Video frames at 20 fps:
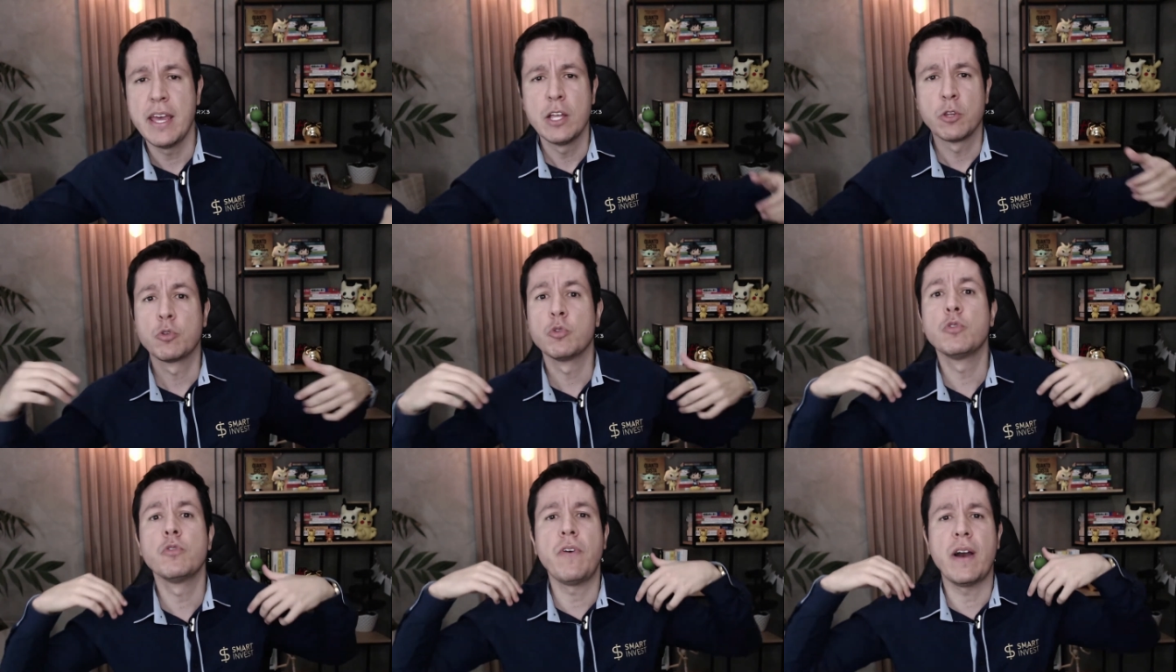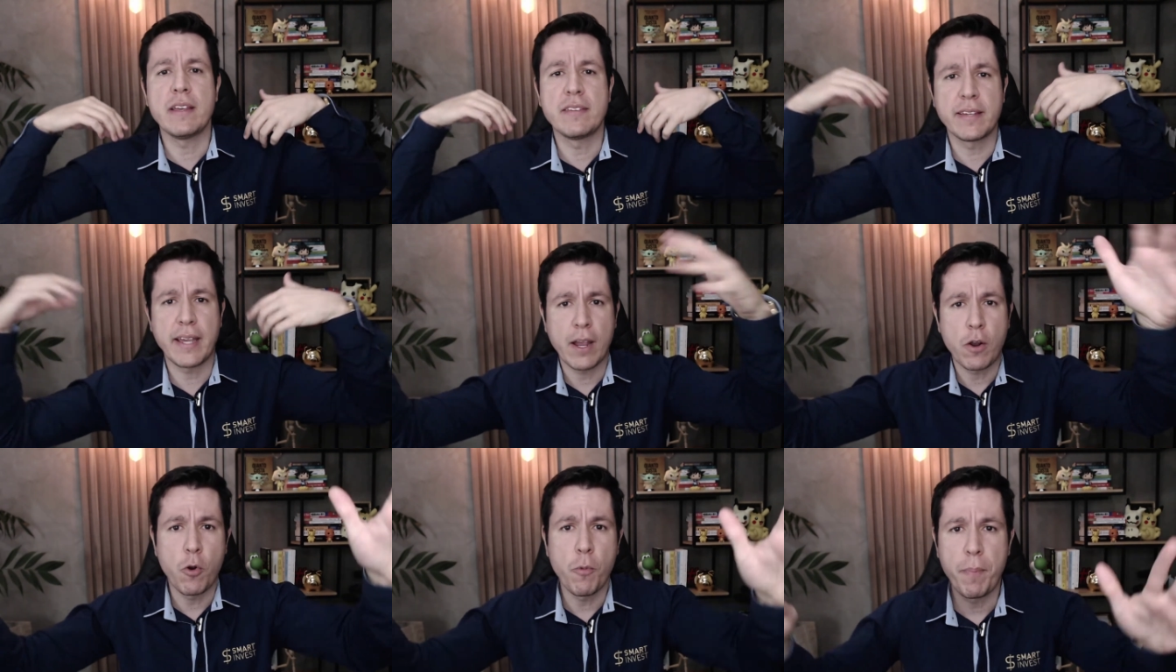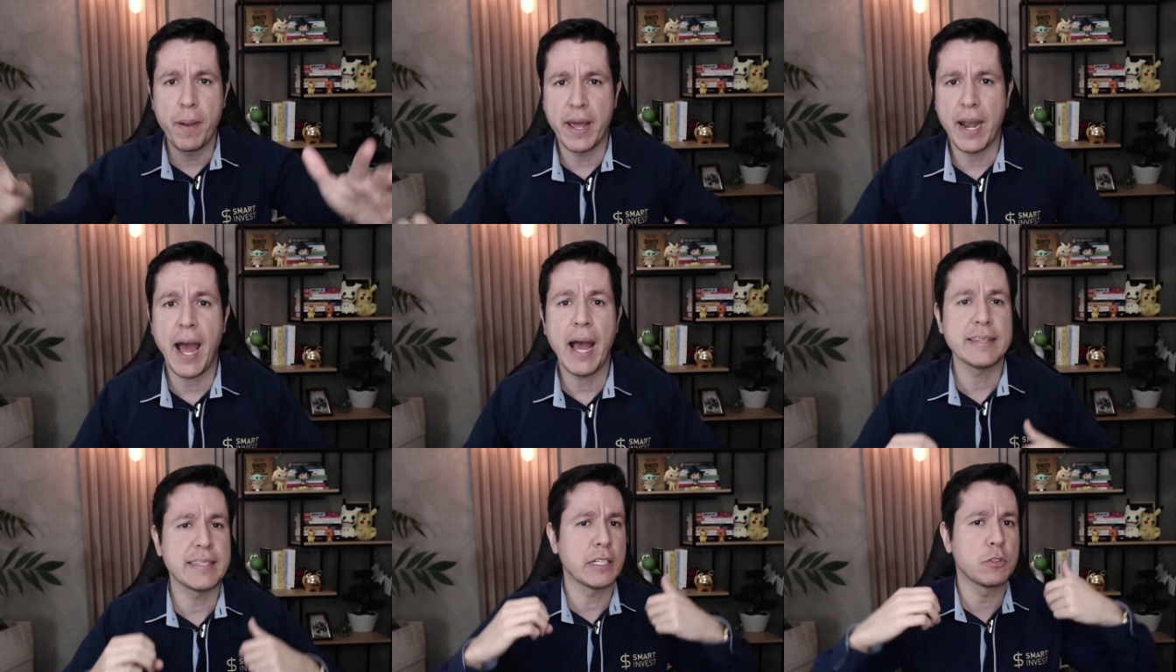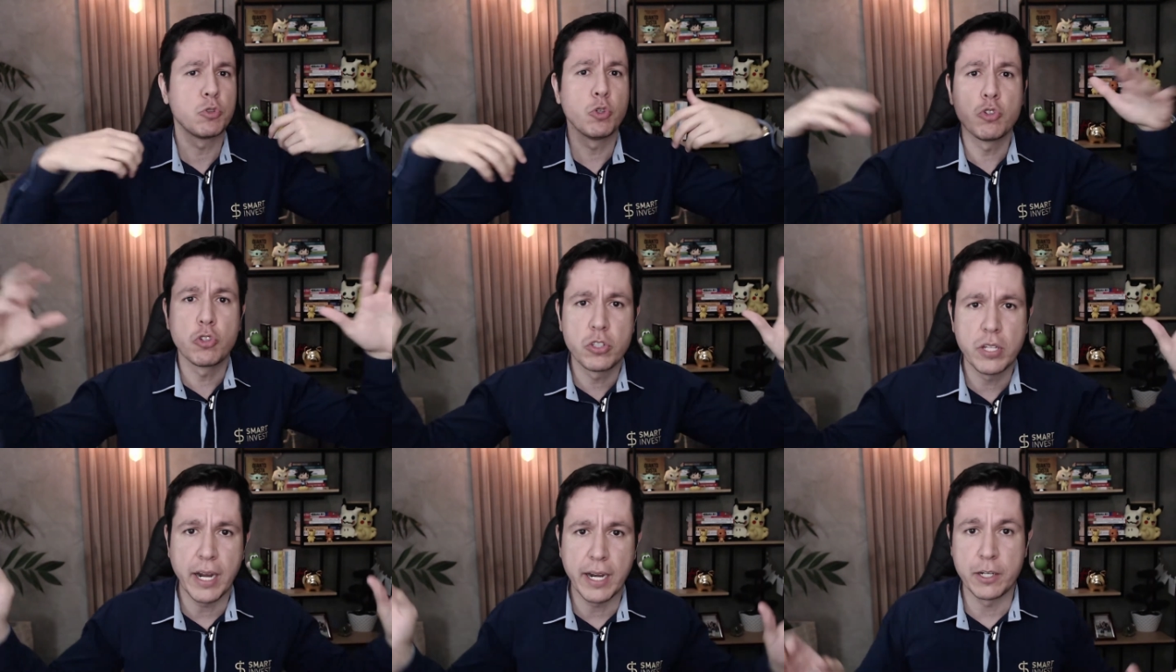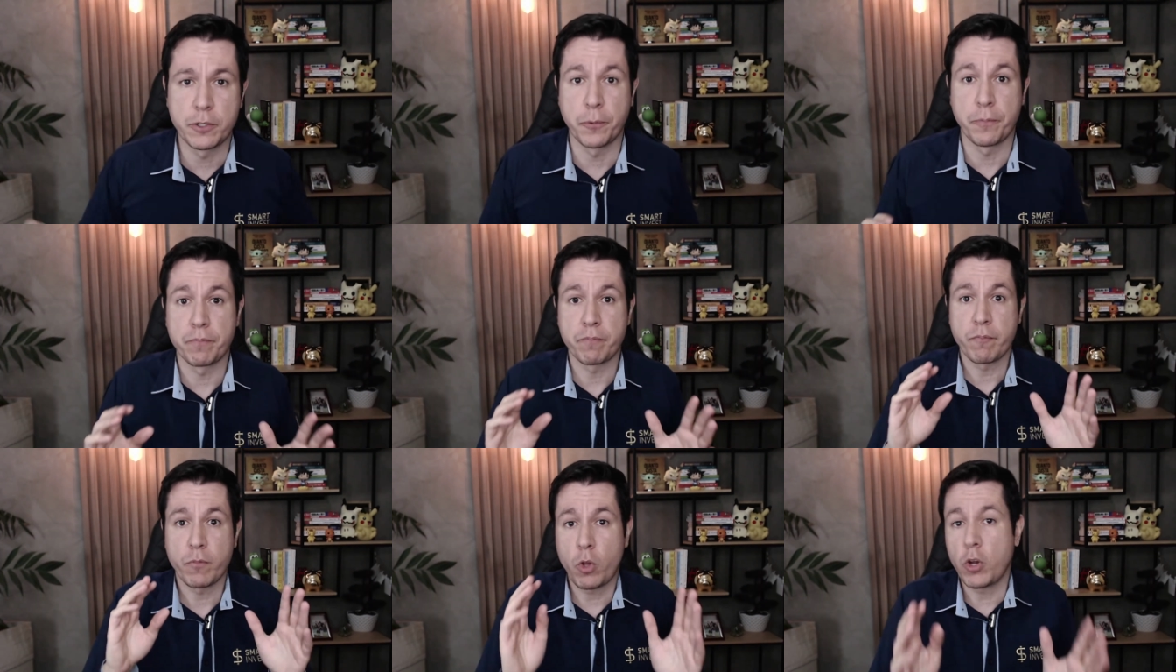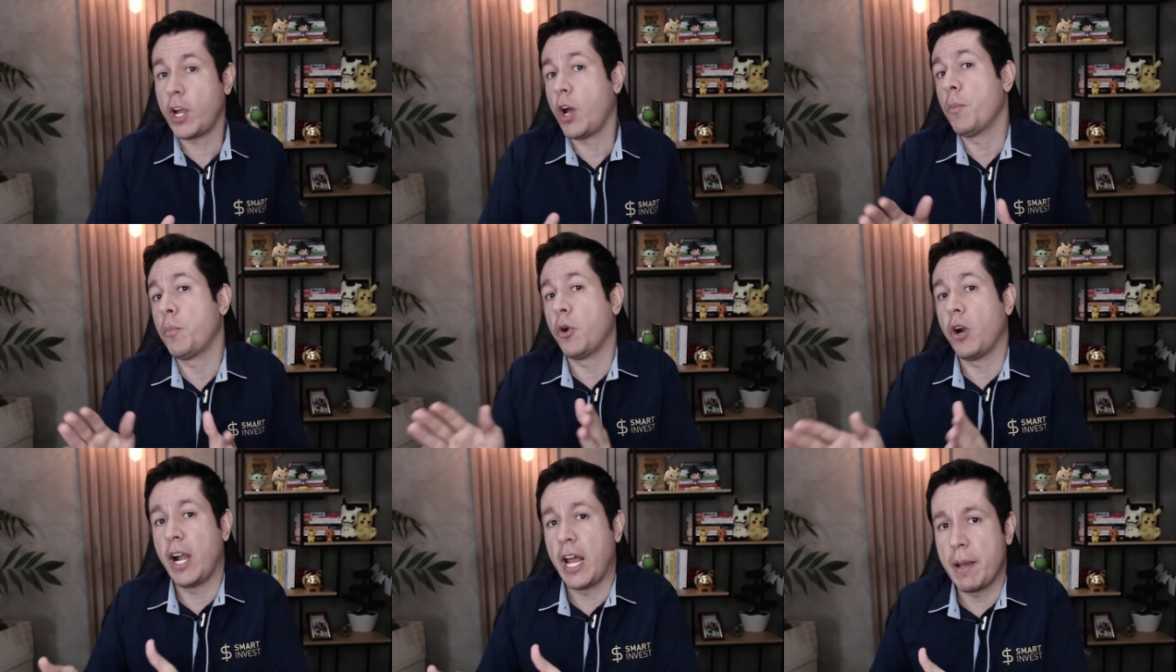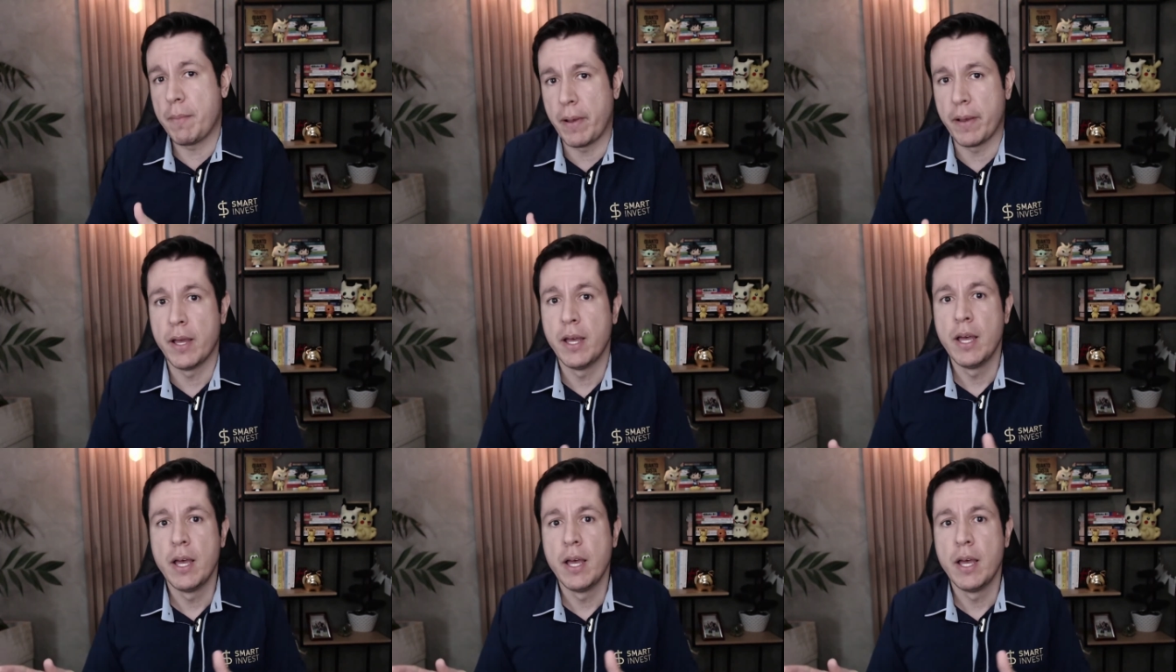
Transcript: tudo vai se recuperar, tá tudo certo. Qual é o problema?